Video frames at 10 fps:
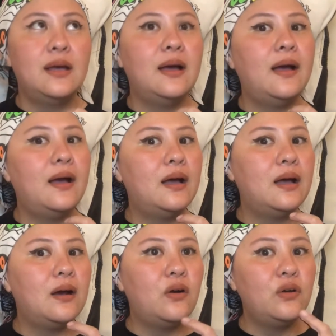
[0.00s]

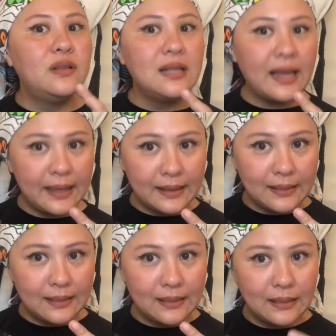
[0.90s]
Uh, online.
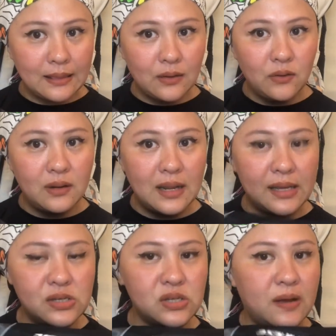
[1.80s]

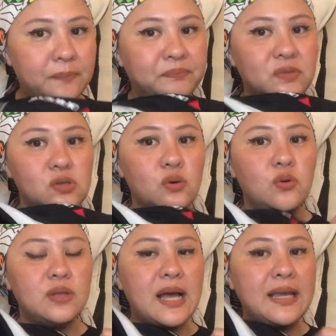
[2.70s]
Online siya.
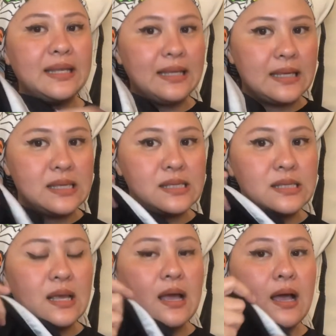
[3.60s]
So, Dainis.
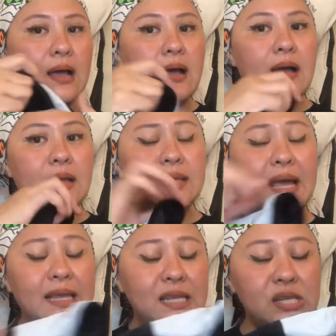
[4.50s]

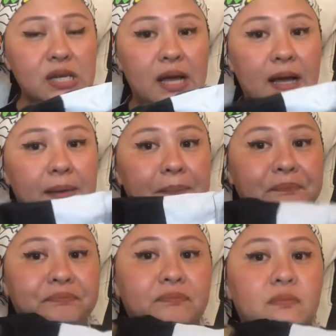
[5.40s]
Dainis siya.
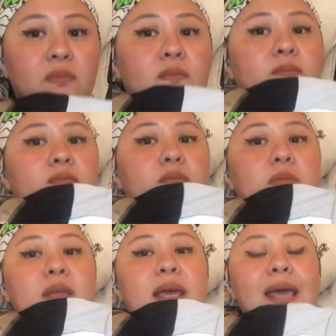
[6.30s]

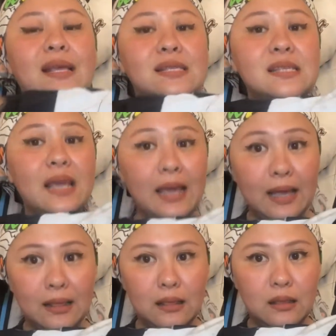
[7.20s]

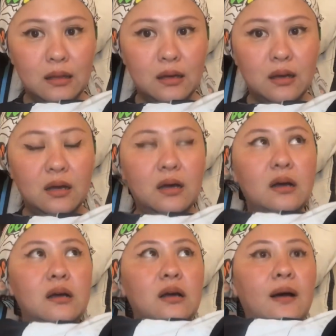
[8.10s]
XL
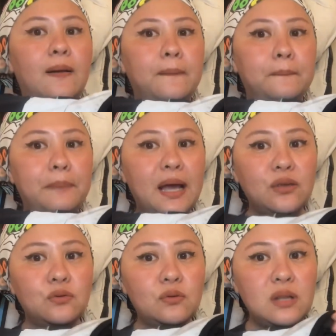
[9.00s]
um,
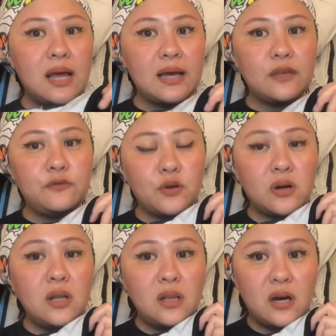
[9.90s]
payo ko lang, if you're
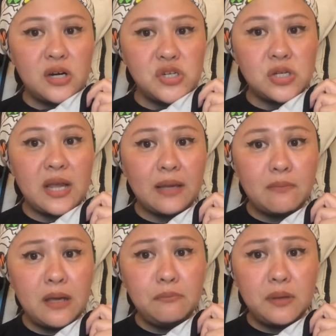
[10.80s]
a large, like
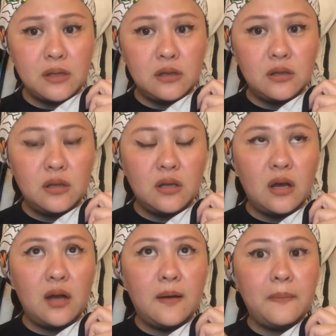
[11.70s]
my build,
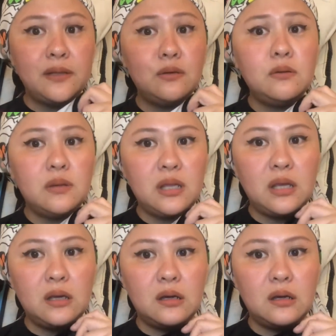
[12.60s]
um, I don't think,